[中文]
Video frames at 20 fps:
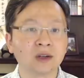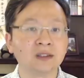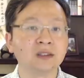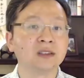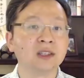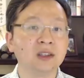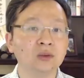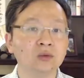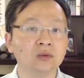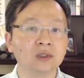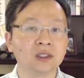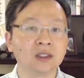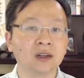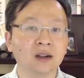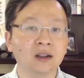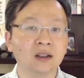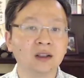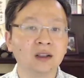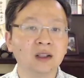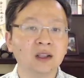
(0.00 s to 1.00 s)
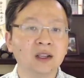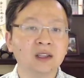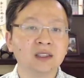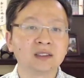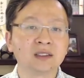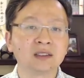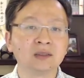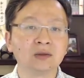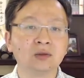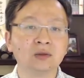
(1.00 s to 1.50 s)
是第五个。
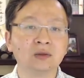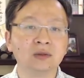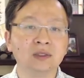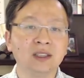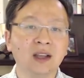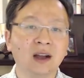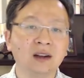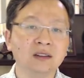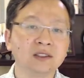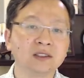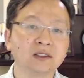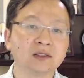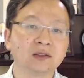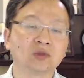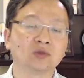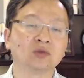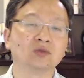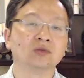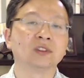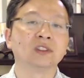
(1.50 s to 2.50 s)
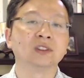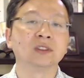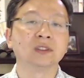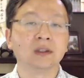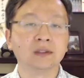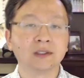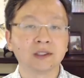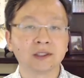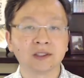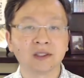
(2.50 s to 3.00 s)
似乎央视主持
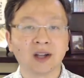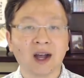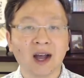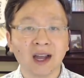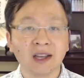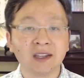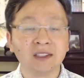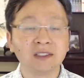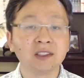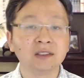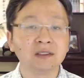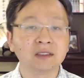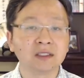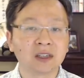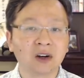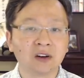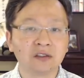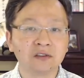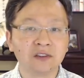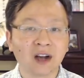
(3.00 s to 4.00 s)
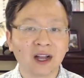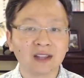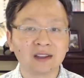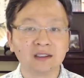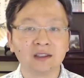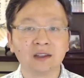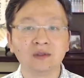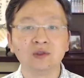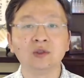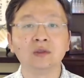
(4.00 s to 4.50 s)
人是癌症高发的
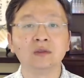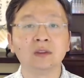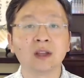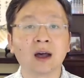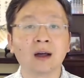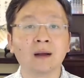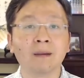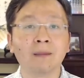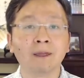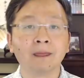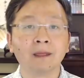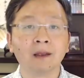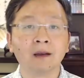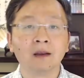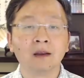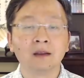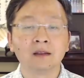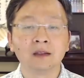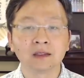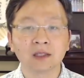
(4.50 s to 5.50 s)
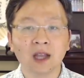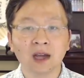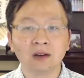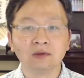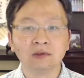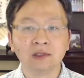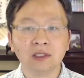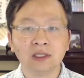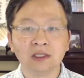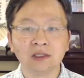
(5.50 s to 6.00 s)
人群呢。那大
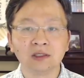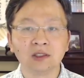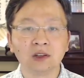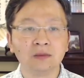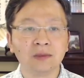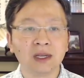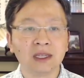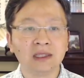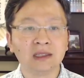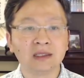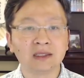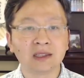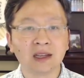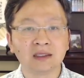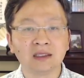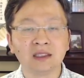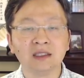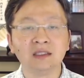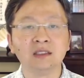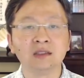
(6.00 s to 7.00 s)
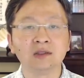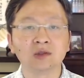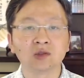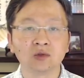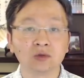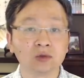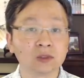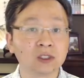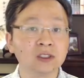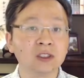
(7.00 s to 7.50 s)
陆已经有媒体在提醒
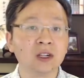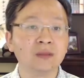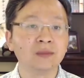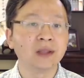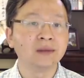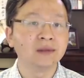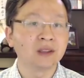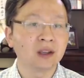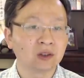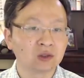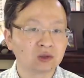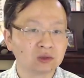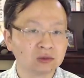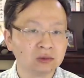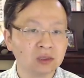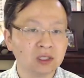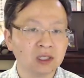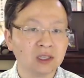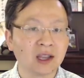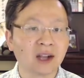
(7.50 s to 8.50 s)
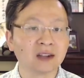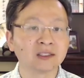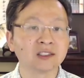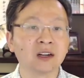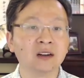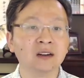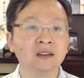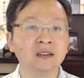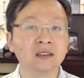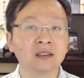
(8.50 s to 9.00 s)
主持人们要注意养
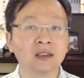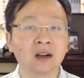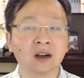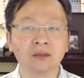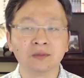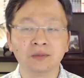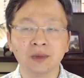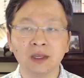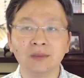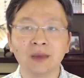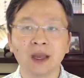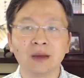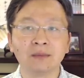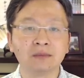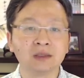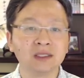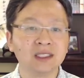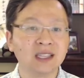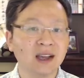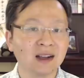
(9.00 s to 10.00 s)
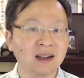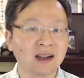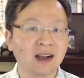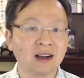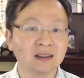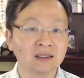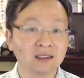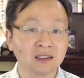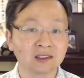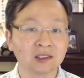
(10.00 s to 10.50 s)
生，要避免不健
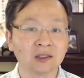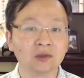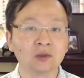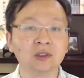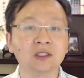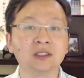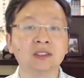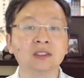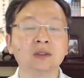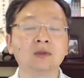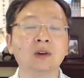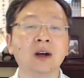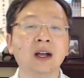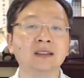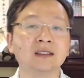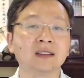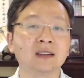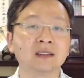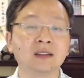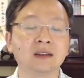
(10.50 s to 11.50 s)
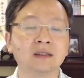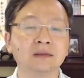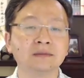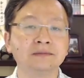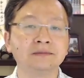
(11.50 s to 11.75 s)
康的生活习惯等等。